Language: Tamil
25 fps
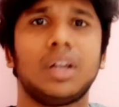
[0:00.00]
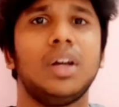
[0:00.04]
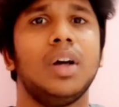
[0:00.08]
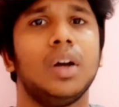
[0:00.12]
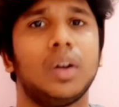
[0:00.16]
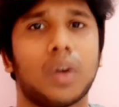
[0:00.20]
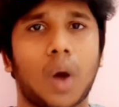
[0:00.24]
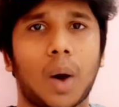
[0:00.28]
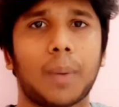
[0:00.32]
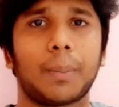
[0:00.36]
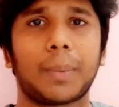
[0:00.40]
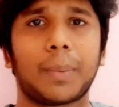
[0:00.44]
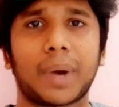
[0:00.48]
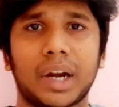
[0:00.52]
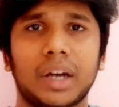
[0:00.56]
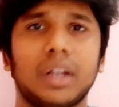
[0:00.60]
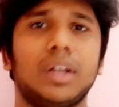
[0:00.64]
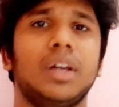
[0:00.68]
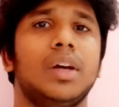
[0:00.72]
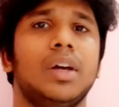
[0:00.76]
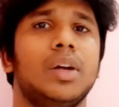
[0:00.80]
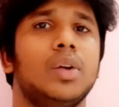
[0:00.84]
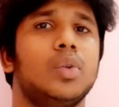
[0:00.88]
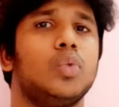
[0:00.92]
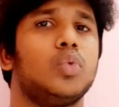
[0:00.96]
காம்ரேட்
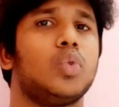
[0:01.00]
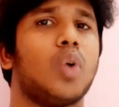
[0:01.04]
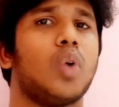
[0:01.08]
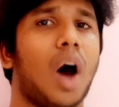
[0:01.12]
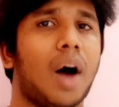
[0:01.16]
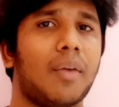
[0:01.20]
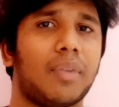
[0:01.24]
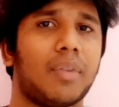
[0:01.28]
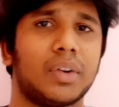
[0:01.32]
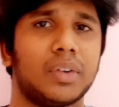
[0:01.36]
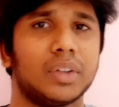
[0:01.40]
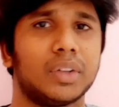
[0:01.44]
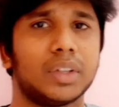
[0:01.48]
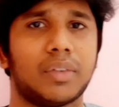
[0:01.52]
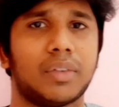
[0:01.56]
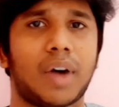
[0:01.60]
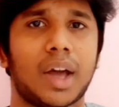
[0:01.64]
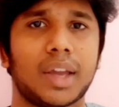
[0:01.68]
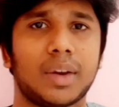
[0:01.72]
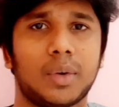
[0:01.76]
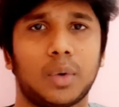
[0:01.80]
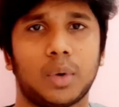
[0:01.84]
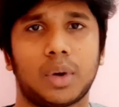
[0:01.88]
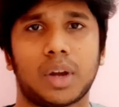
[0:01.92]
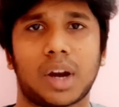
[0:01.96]
ஸோ அவரை வந்து வாங்கி
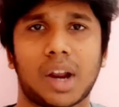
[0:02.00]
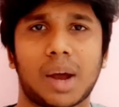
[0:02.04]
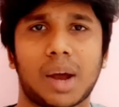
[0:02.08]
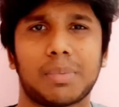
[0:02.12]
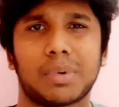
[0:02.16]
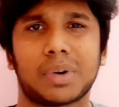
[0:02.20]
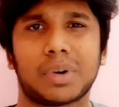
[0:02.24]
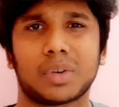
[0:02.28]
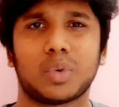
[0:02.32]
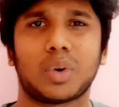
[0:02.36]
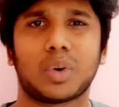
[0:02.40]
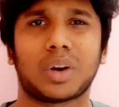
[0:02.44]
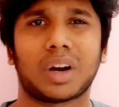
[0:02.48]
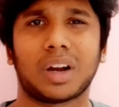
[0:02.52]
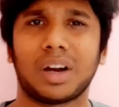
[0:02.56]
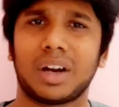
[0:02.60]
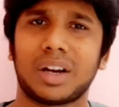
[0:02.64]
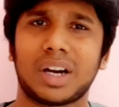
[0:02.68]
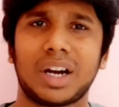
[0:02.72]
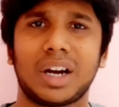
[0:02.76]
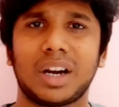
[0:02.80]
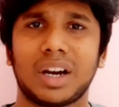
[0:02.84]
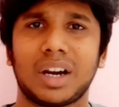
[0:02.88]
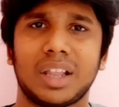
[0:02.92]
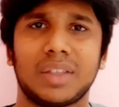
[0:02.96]
கொடுக்குற அப்படின்ற சொல்கிறாங்க
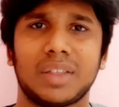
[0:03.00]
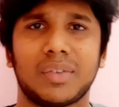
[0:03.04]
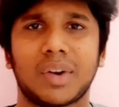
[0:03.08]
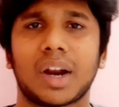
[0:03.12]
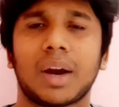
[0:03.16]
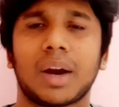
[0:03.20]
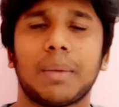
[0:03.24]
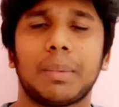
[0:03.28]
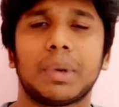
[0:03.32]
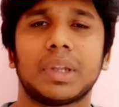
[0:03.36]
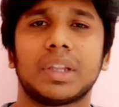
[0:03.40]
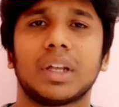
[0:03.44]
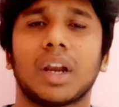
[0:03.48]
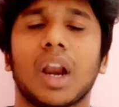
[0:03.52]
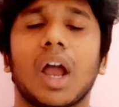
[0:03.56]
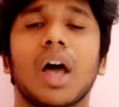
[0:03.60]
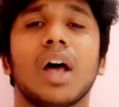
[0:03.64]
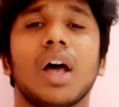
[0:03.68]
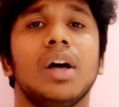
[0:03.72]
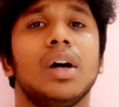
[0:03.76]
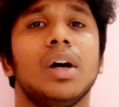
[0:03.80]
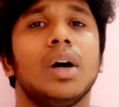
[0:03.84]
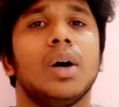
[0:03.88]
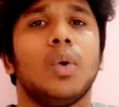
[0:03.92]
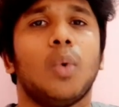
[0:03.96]
ரெண்டில் எது வேணால் நம்ம எடுத்துக்கலாம்
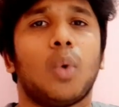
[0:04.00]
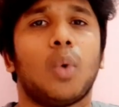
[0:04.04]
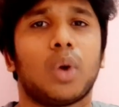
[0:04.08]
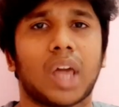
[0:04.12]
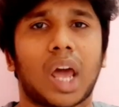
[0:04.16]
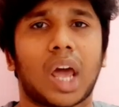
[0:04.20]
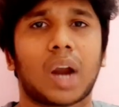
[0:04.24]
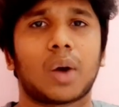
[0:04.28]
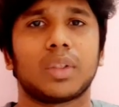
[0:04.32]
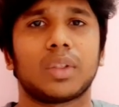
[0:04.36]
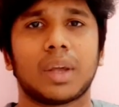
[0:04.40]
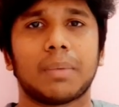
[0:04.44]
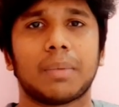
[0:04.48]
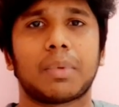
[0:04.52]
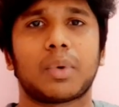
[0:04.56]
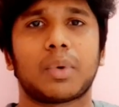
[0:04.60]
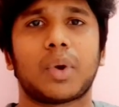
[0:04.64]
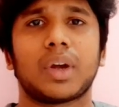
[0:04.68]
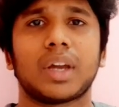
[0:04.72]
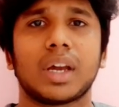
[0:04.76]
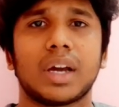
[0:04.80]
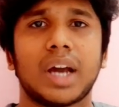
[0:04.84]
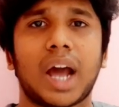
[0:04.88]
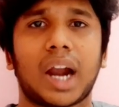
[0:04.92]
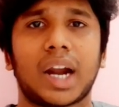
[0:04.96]
ஒரு இரநூத்தி ஐம்பது
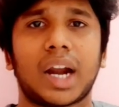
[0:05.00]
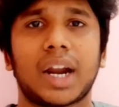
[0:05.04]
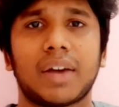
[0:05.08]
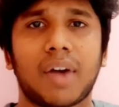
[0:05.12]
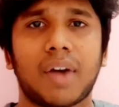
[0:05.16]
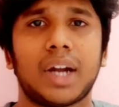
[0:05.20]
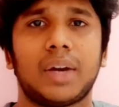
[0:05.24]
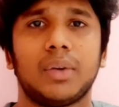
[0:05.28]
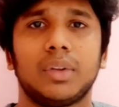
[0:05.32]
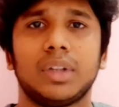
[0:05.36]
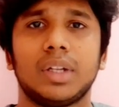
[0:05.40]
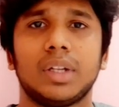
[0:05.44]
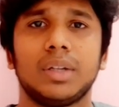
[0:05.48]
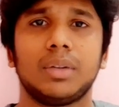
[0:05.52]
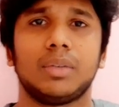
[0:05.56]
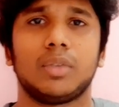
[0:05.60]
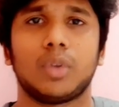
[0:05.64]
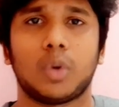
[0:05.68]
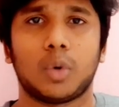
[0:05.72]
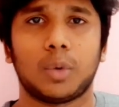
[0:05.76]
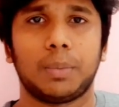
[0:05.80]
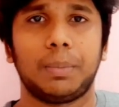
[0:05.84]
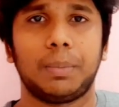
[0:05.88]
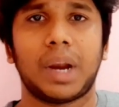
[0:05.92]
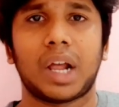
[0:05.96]
ரூபாய்க்கு கன்னை வாங்கிட்டு வந்து ஸோ
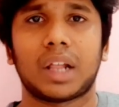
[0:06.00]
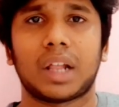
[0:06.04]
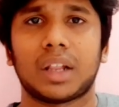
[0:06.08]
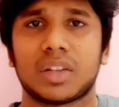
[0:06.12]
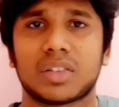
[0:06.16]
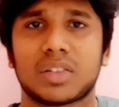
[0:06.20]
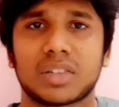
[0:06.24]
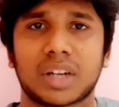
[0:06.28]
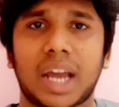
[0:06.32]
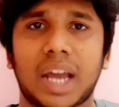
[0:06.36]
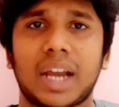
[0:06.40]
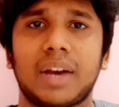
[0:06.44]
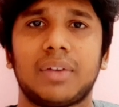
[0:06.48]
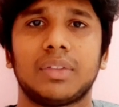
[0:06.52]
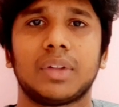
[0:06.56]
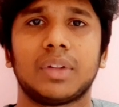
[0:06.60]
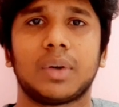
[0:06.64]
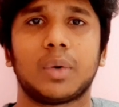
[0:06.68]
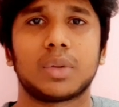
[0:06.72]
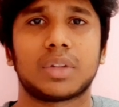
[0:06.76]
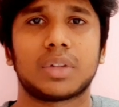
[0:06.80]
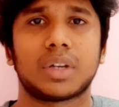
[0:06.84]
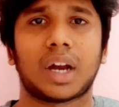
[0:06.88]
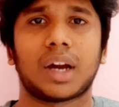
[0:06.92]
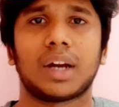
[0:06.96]
பினாதாஸ் கையில் வந்து
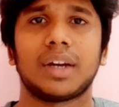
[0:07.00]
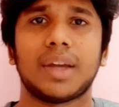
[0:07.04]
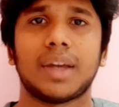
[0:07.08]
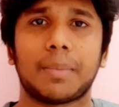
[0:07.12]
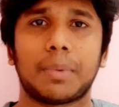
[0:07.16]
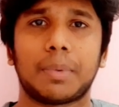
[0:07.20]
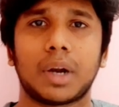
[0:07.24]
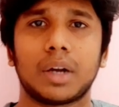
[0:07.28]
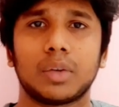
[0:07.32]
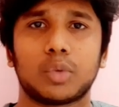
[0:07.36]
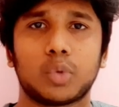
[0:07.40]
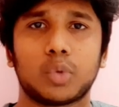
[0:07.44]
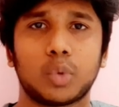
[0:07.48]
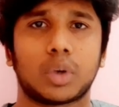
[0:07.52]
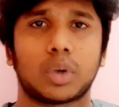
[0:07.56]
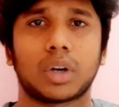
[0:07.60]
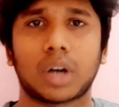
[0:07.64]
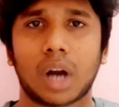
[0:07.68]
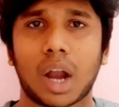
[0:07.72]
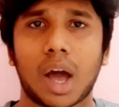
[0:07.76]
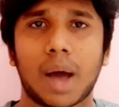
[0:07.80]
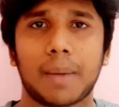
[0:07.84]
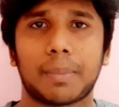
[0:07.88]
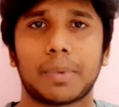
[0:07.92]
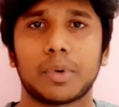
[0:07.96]
கொடுத்துட்டாங்க எப்படினாலும்
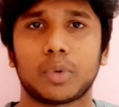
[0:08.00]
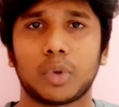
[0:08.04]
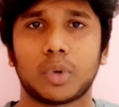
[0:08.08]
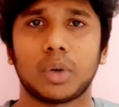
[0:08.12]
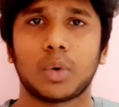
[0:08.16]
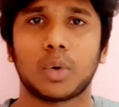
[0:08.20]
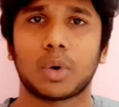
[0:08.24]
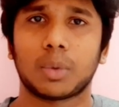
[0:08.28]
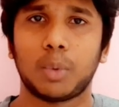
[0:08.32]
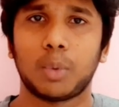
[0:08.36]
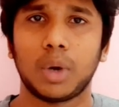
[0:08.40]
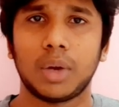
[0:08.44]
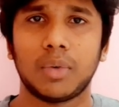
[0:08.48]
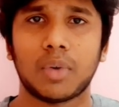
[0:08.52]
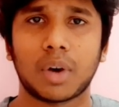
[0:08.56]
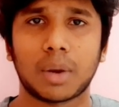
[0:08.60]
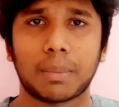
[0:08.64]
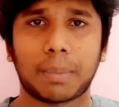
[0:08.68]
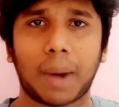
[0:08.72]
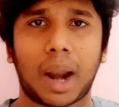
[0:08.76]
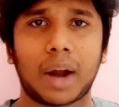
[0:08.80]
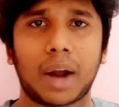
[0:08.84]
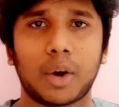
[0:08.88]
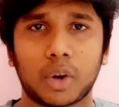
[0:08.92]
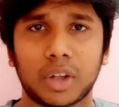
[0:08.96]
சுற்றுலாம் அப்படின்னு சொல்லி ஒரு முடிவோட
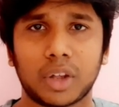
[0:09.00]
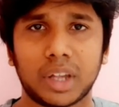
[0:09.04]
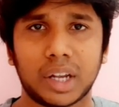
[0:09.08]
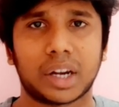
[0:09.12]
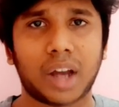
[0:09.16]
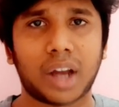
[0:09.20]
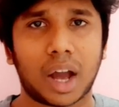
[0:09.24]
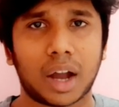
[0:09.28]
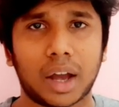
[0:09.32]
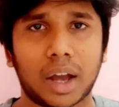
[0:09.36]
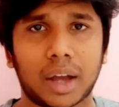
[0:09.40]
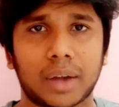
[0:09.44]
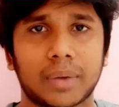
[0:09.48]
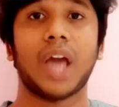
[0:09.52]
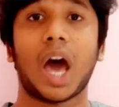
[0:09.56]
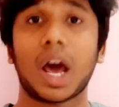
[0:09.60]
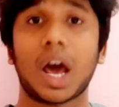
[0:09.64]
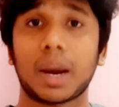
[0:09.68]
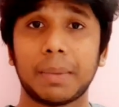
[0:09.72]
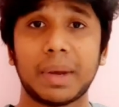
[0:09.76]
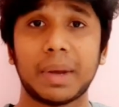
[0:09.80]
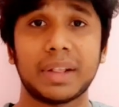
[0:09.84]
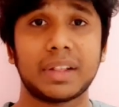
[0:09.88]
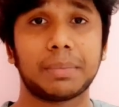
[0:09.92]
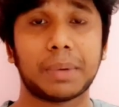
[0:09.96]
பிளானோட இருக்காங்க
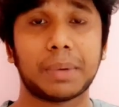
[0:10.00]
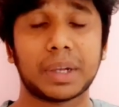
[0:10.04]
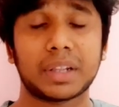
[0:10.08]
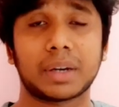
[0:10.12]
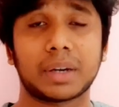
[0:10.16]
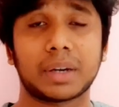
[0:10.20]
யாருமே எதிர்பார்த்துக்க